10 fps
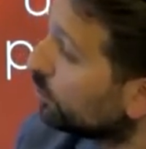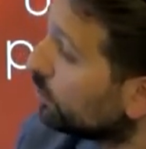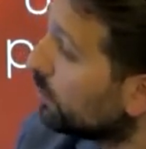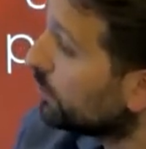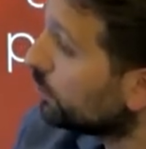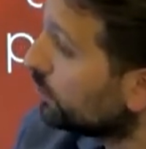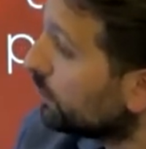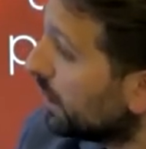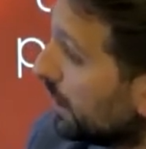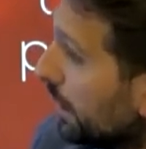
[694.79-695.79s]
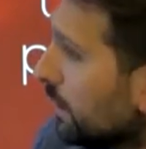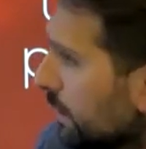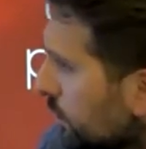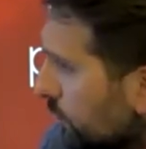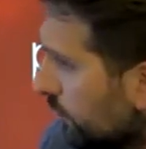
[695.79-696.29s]
non di, non di
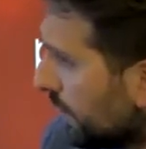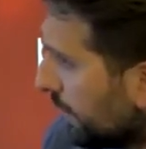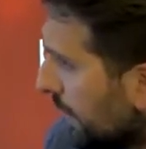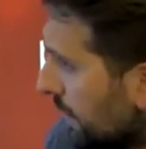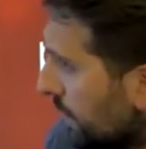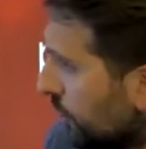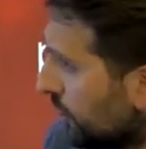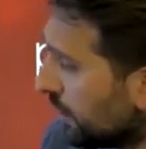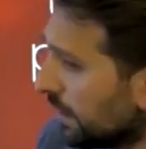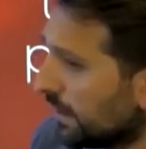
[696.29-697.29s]
Maigret, sono fantastici